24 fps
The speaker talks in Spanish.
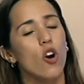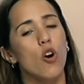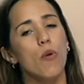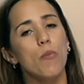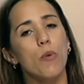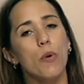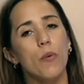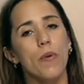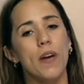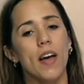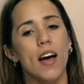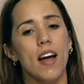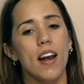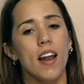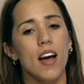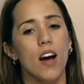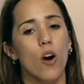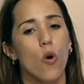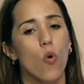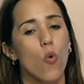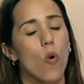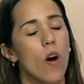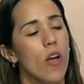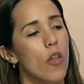¿Cómo ves a
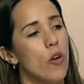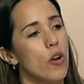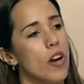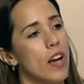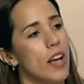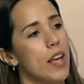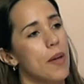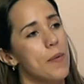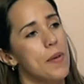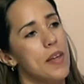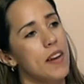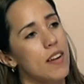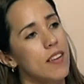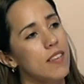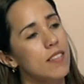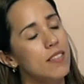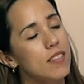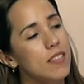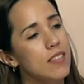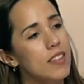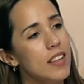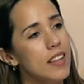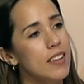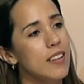las jugadoras que
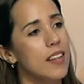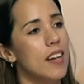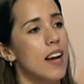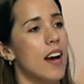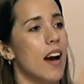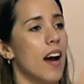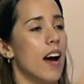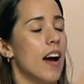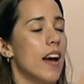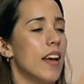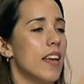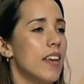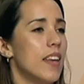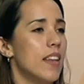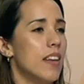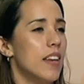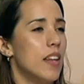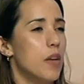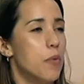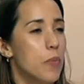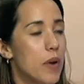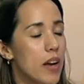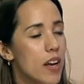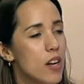vienen detrás? ¿Hay
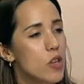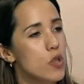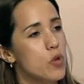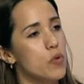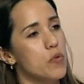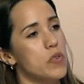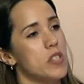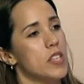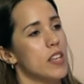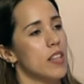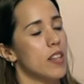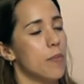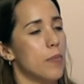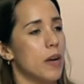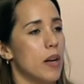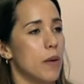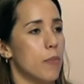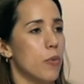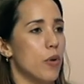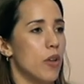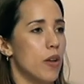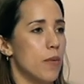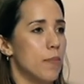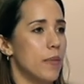nivel suficiente
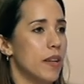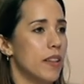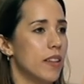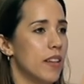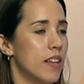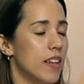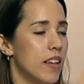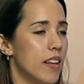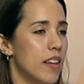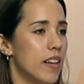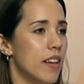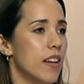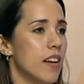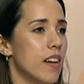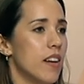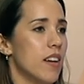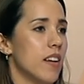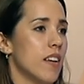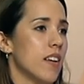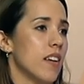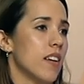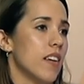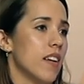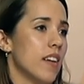para poder mantener
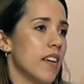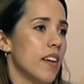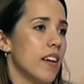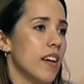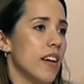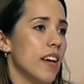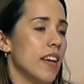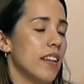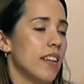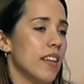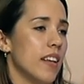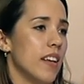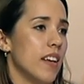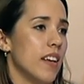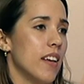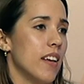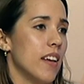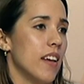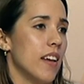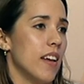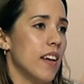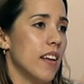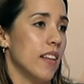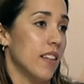este, ah.